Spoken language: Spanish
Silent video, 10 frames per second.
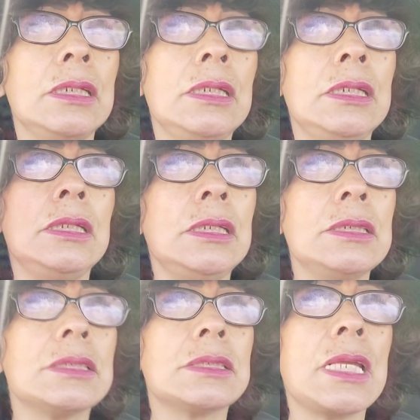
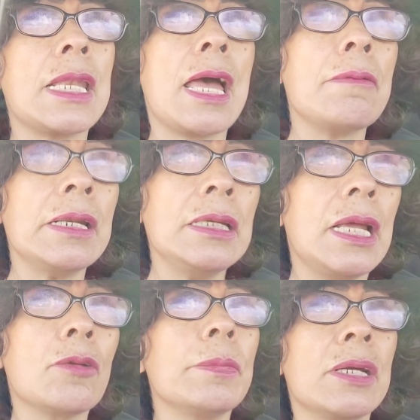y cenaban
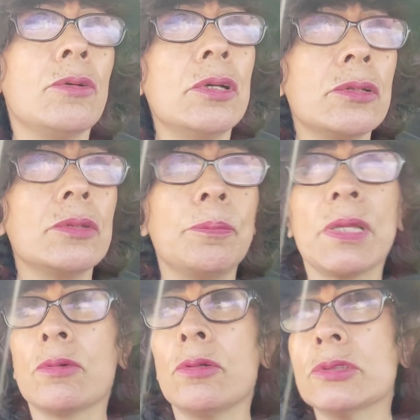a lo mejor,
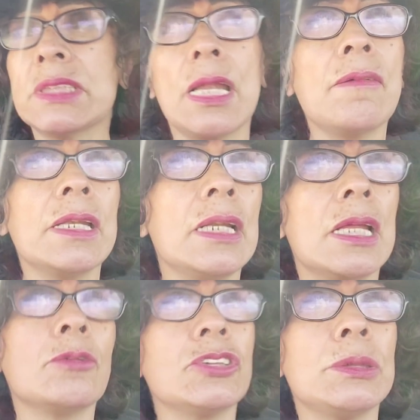pero no cenaban en
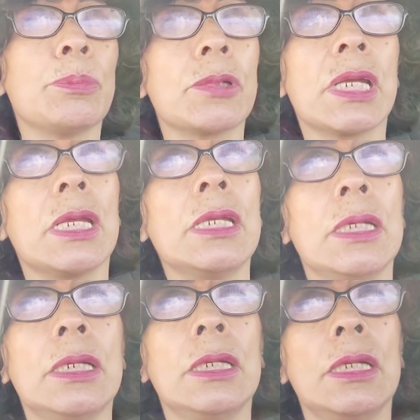la noche porque
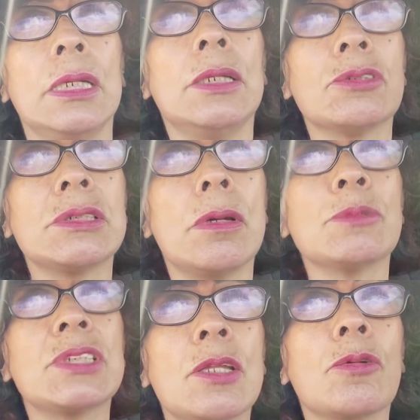eh, nos
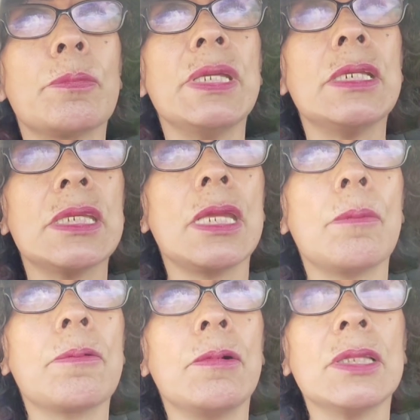íbamos a dormir
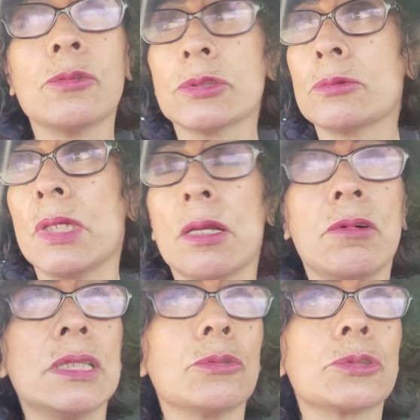ya cuando en
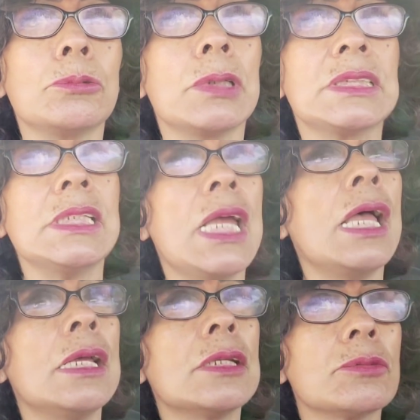cuanto
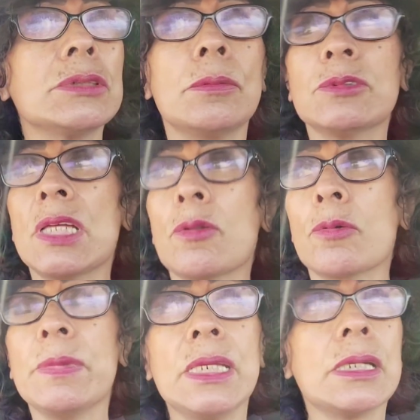oscurecía, nos íbamos a
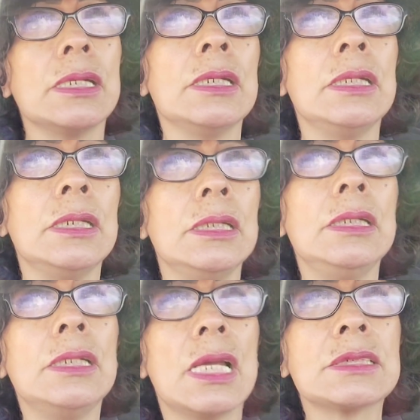dormir
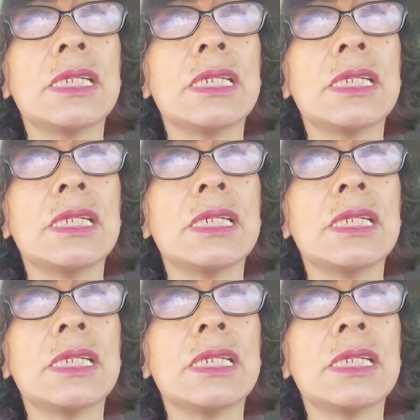y la